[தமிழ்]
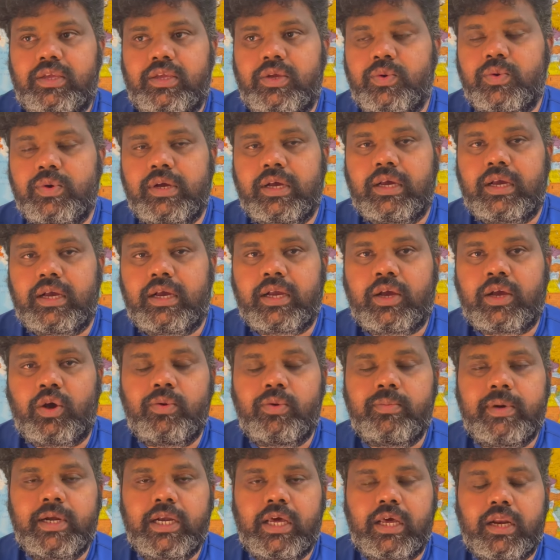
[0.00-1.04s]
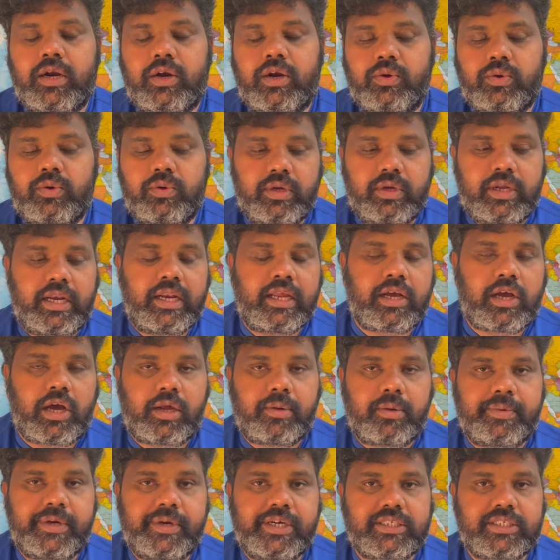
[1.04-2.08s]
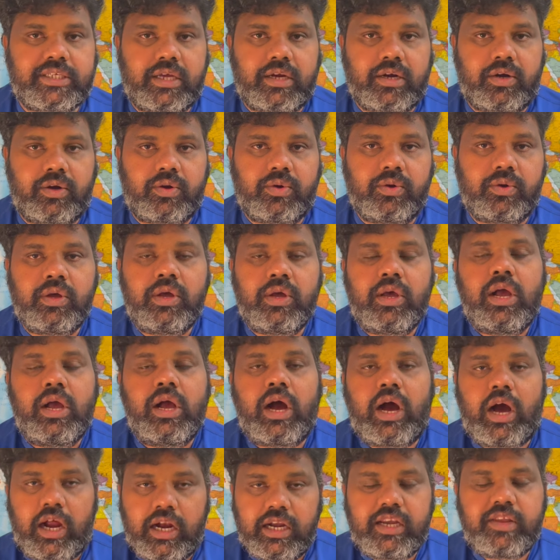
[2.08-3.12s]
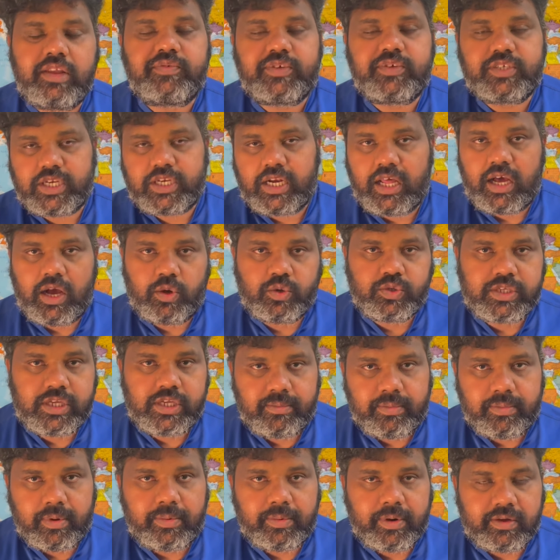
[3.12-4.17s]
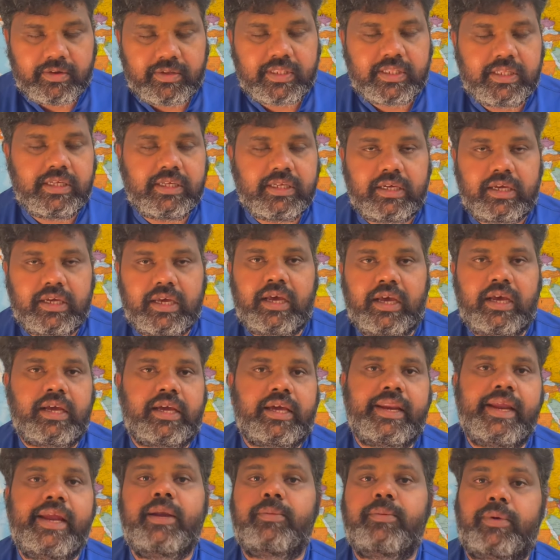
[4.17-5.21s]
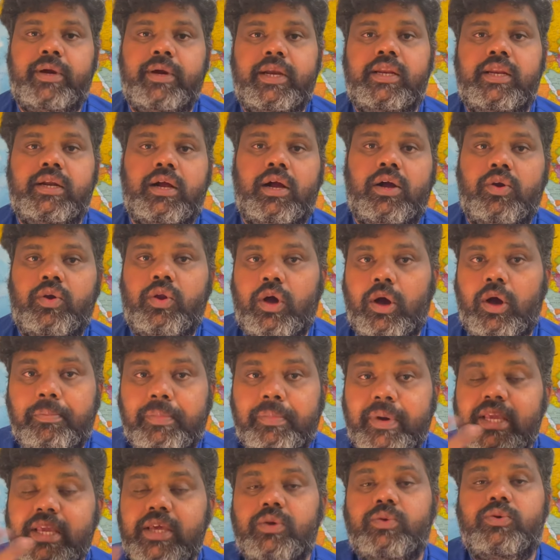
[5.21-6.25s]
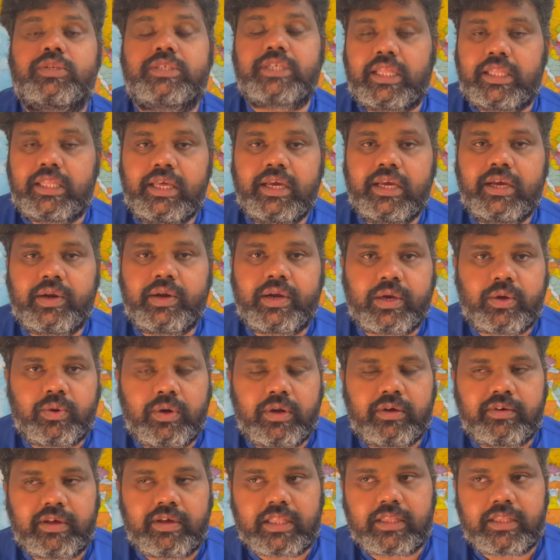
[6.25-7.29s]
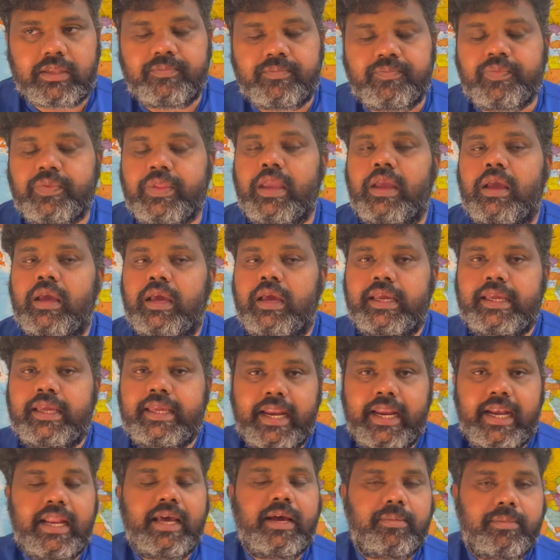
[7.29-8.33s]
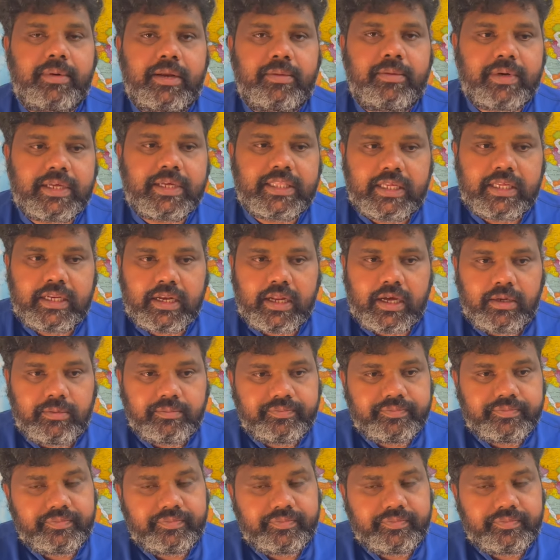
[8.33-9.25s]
இவங்க கவர்மெண்ட்டாக இருக்கட்டும் இல்லை கார்பரேட்ஸாக இருக்கட்டும் ஆர்டிஃபிஷியலாக ஹவுசிங் பபுளை வந்து க்ரியேட் பண்ணியிருக்காங்களோ அப்படிங்கிற ஒரு சந்தேகம் எனக்குள்ளே வருது என்ன அப்படின்னு பார்த்தீங்கன்னா